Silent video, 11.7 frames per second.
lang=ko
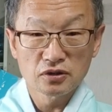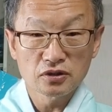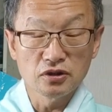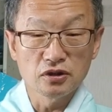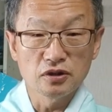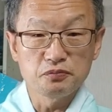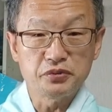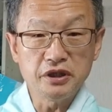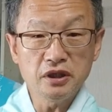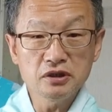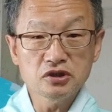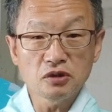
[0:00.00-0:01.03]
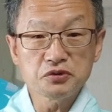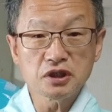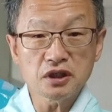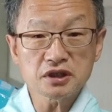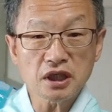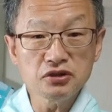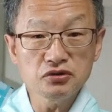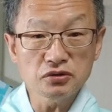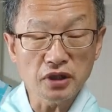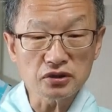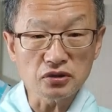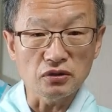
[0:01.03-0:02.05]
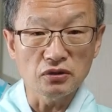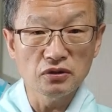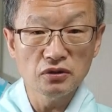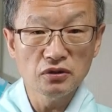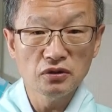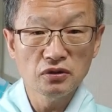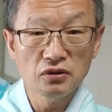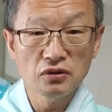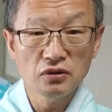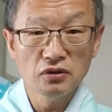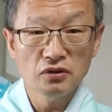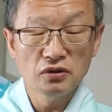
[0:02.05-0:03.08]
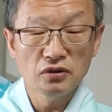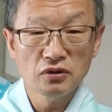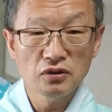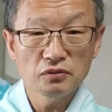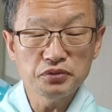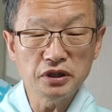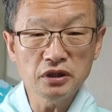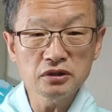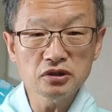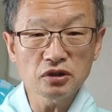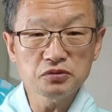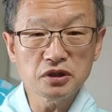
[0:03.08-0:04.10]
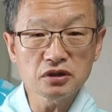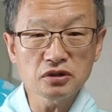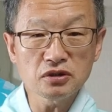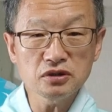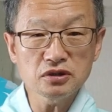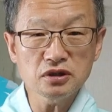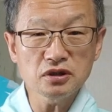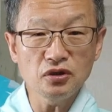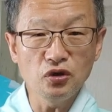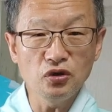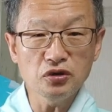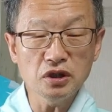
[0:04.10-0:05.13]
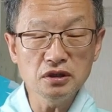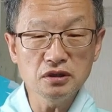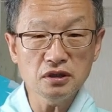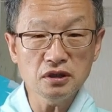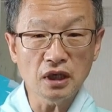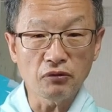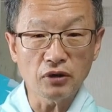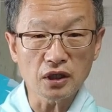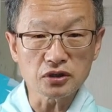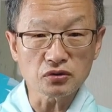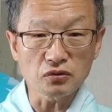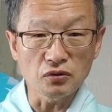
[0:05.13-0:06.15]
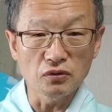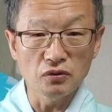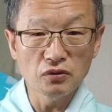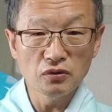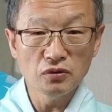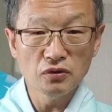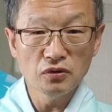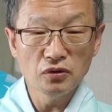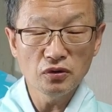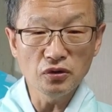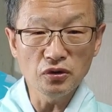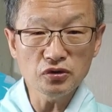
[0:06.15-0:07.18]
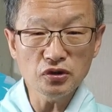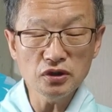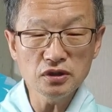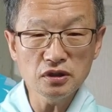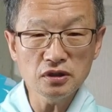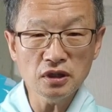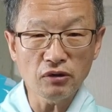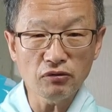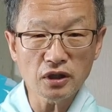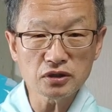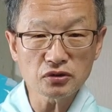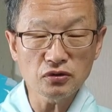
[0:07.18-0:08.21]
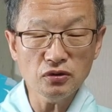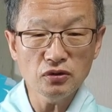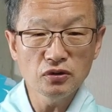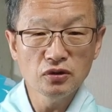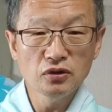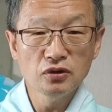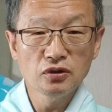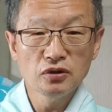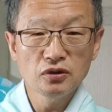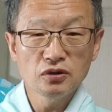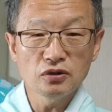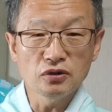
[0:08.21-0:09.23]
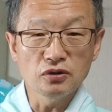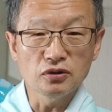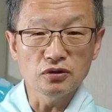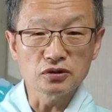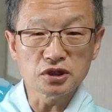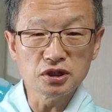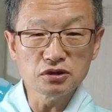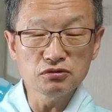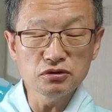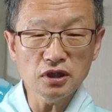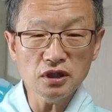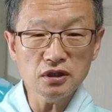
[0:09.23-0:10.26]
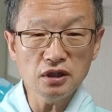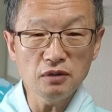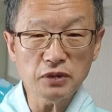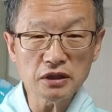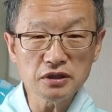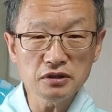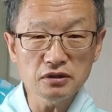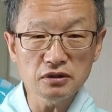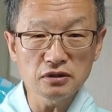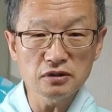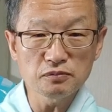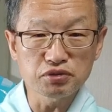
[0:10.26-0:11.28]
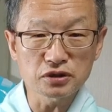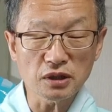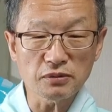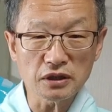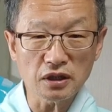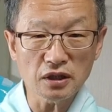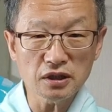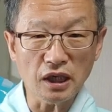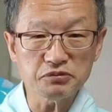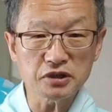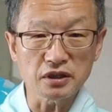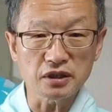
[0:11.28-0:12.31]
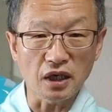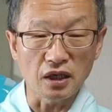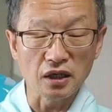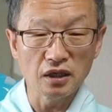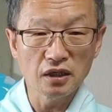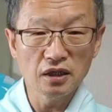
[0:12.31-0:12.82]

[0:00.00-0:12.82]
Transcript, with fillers: 그 비행 접시가 착륙을 해서 비행 접시에서 이제 외계인들이 나와가지고 외계인들이 나와가지고 어 지구의 일반인들을 붙잡아다가 납치했다.